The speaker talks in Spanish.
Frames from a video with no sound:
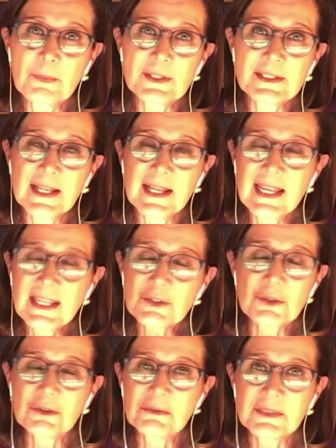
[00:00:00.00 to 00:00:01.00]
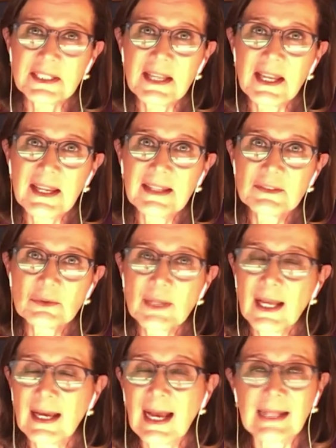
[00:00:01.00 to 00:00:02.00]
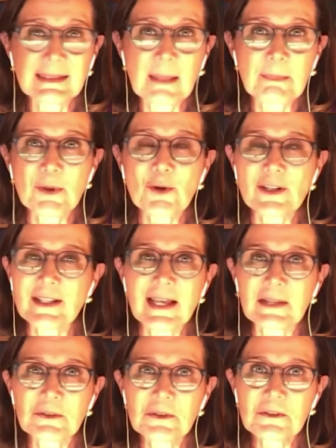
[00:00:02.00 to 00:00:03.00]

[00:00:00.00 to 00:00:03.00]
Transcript: pues eso sí es una alta prioridad,